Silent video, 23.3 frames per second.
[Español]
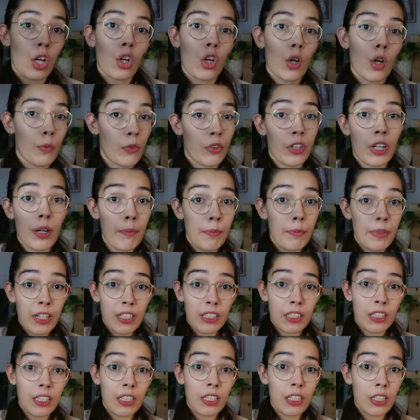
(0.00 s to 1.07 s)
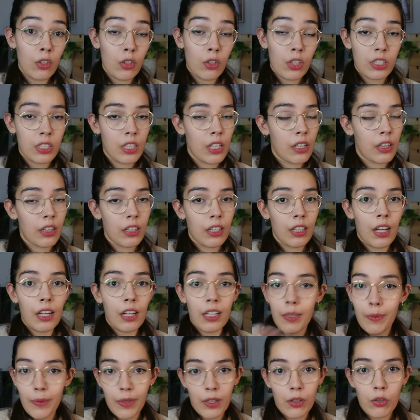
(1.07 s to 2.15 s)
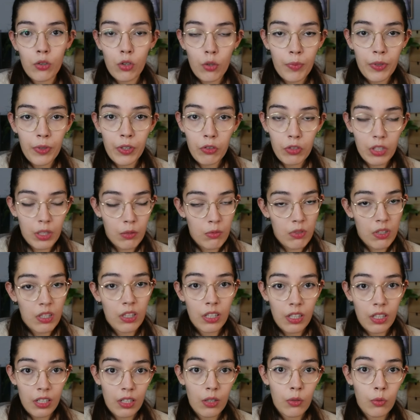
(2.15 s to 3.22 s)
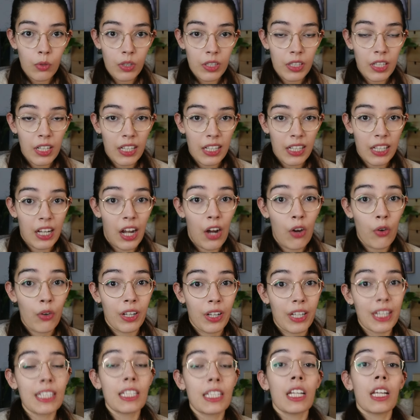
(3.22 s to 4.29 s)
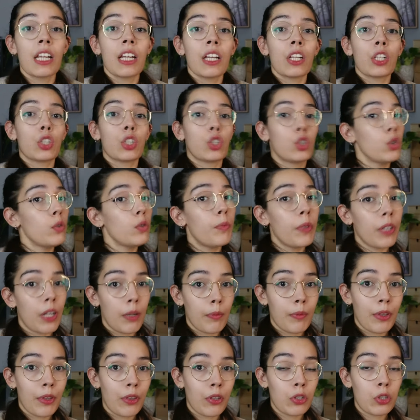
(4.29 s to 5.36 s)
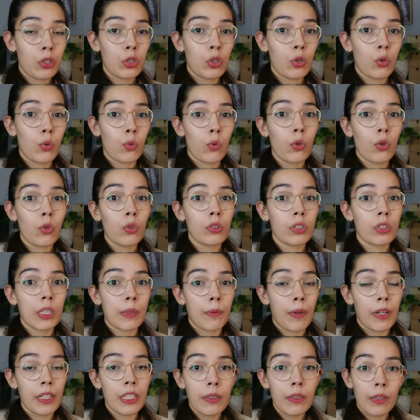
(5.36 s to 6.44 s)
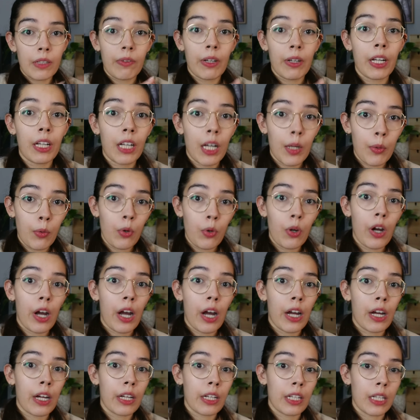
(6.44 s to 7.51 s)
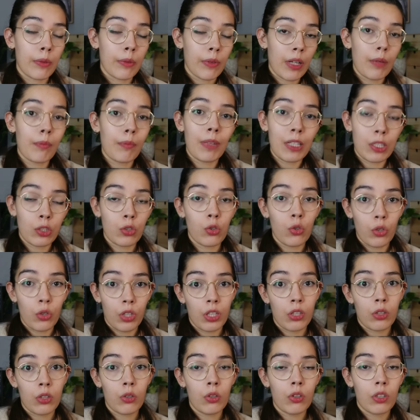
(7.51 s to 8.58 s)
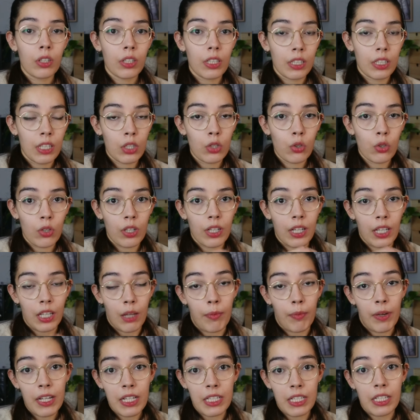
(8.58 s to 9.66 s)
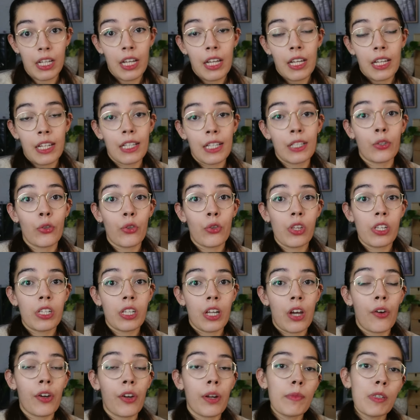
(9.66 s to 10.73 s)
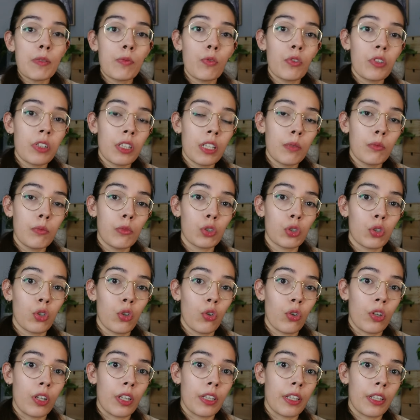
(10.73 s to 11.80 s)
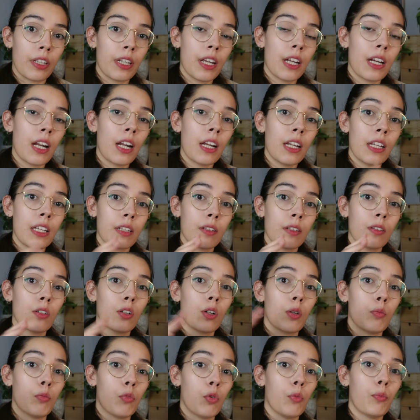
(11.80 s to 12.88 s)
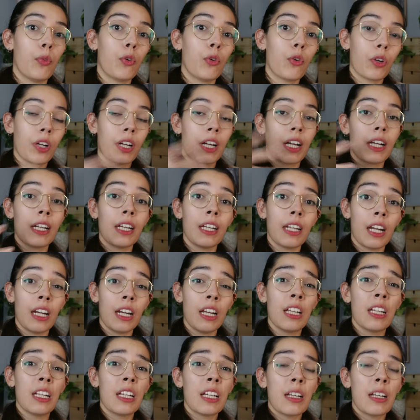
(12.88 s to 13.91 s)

Como gran parte de lo que se hace a nivel europeo, tenemos que tener en cuenta que, aunque es súper ambicioso, luego se va a llevar a cabo a nivel más concreto dentro de cada país. Entonces, ahora mismo tenemos lo que diría la ley, como un poco en general,